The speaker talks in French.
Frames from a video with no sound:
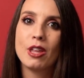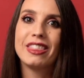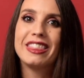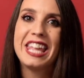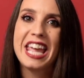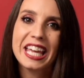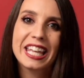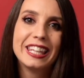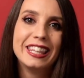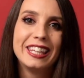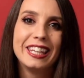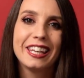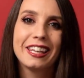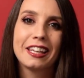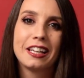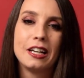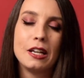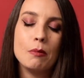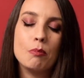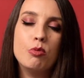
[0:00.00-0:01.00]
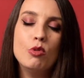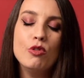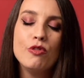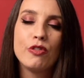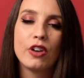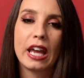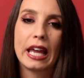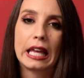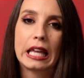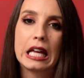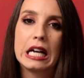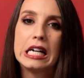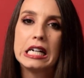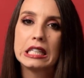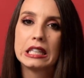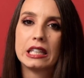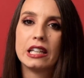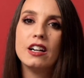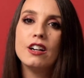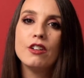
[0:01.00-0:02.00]
techniques les plus fréquents
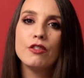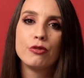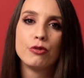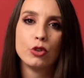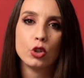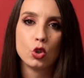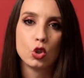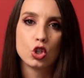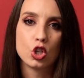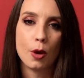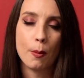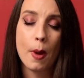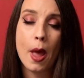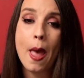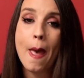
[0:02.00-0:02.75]
dans Photoshop.